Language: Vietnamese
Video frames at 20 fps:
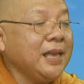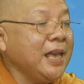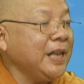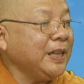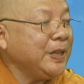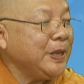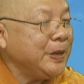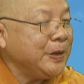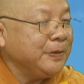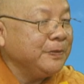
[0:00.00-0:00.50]

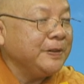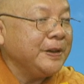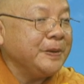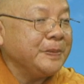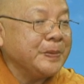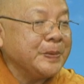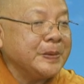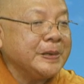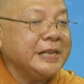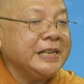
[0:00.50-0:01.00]
giới thiệu về
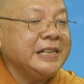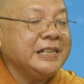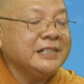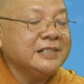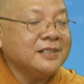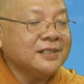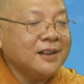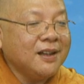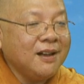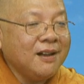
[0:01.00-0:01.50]
một cái ly
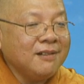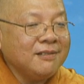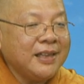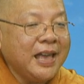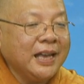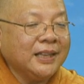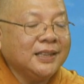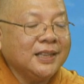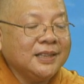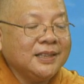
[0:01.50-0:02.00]
nước đó
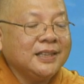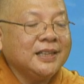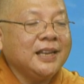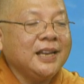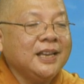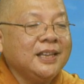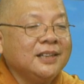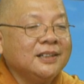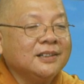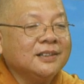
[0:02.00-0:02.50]
giải thích
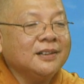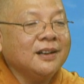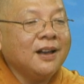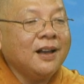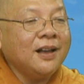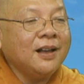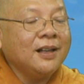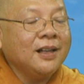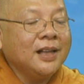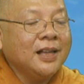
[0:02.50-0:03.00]
ly nước
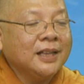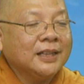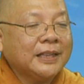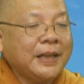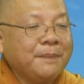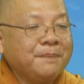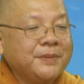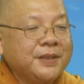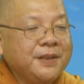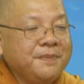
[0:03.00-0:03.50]
đó
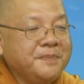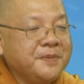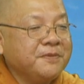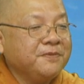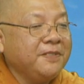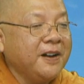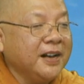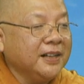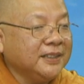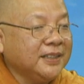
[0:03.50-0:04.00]
thậm chí mà
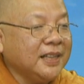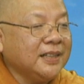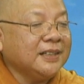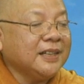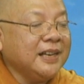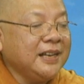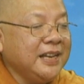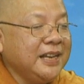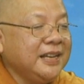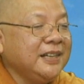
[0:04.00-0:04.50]
phân tích
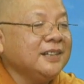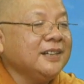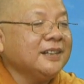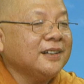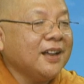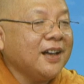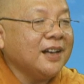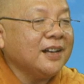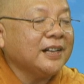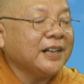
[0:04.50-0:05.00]
cái ly nước
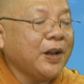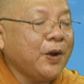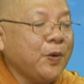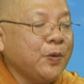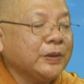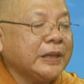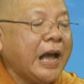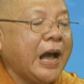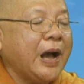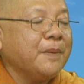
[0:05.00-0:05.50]
đó
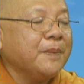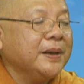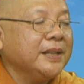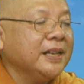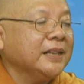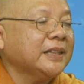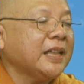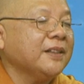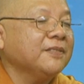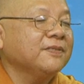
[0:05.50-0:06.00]
cấu tạo bởi
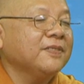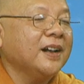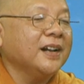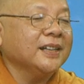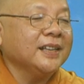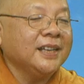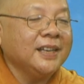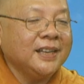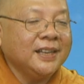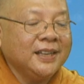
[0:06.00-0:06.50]
những thành
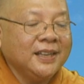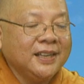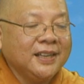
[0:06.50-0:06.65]
phần gì